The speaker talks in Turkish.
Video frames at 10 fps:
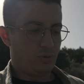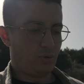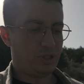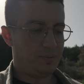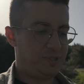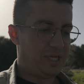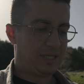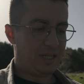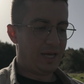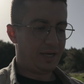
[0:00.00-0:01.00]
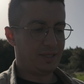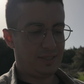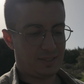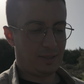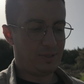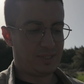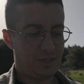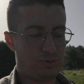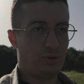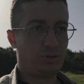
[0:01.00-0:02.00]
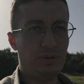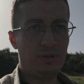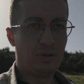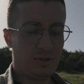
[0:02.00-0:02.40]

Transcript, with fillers: o tip şekillerde stabilizasyonu